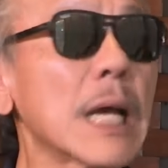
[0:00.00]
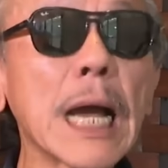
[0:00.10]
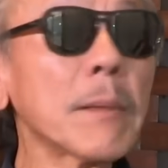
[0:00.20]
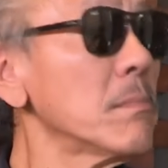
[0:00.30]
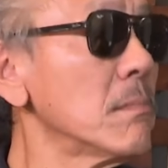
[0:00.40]
นี้
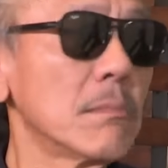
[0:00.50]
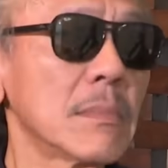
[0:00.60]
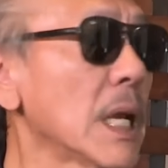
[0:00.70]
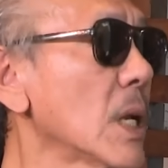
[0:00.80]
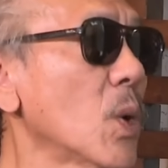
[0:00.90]
ซึ่
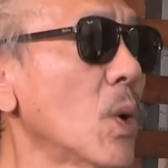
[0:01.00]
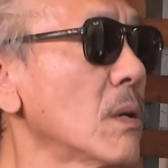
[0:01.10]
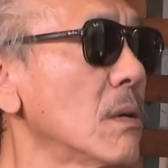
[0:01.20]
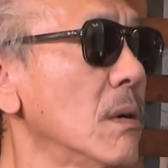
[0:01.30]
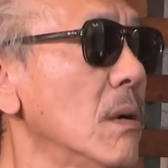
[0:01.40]
งเป็น
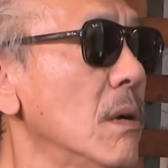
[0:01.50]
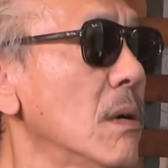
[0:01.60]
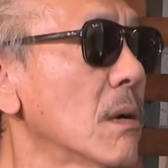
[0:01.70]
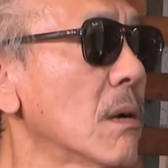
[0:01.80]
ภาคต่อ